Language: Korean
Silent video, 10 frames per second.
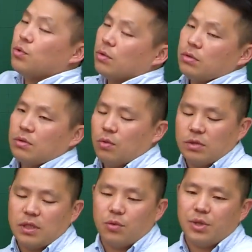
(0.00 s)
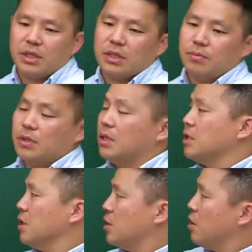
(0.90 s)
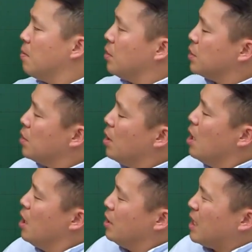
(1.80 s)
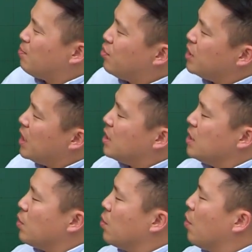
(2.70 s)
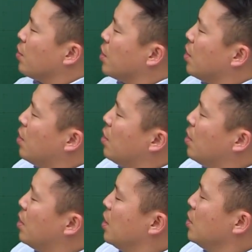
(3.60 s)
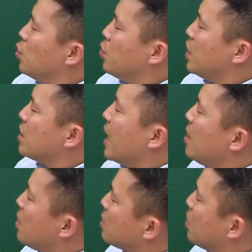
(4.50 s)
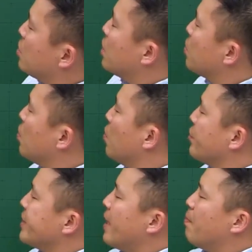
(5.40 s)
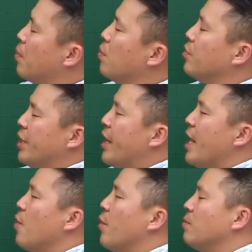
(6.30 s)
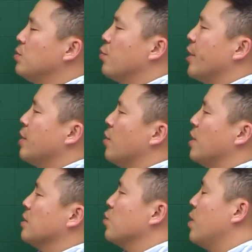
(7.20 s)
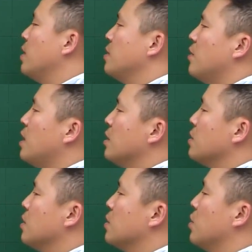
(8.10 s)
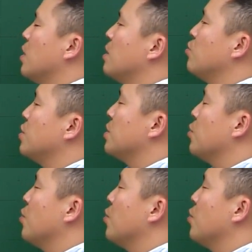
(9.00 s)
용어를 고르라고 했습니다. 자, 기억 보시죠. 자, 분자들이 서로 엉켜 조직 탄력성을 잃고 세포 내외부로의 영양소와 화학적 전달 물질